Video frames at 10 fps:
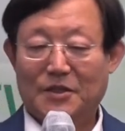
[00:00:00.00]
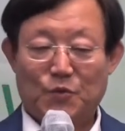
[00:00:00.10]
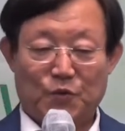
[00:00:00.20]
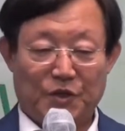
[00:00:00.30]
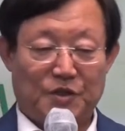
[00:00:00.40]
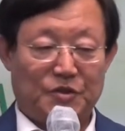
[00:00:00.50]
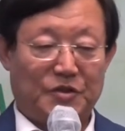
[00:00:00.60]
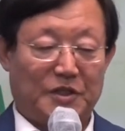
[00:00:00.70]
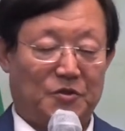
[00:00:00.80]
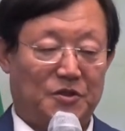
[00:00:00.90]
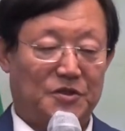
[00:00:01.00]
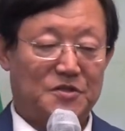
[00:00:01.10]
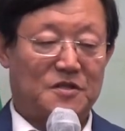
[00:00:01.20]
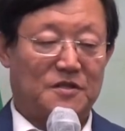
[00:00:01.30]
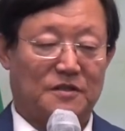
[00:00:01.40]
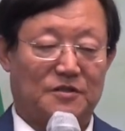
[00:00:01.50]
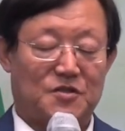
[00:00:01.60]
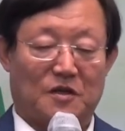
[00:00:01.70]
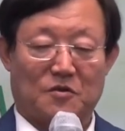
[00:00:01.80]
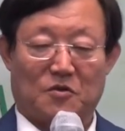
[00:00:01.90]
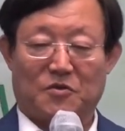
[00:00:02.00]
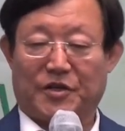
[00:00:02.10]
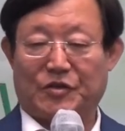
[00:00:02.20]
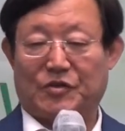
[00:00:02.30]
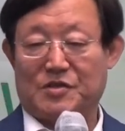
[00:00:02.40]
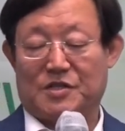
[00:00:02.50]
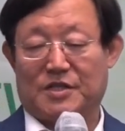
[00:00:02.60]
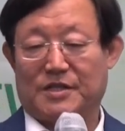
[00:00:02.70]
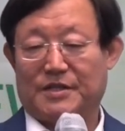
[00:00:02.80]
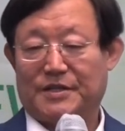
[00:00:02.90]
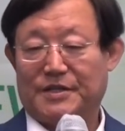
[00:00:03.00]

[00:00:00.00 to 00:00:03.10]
우리는 때로는 승, 성공을 했든지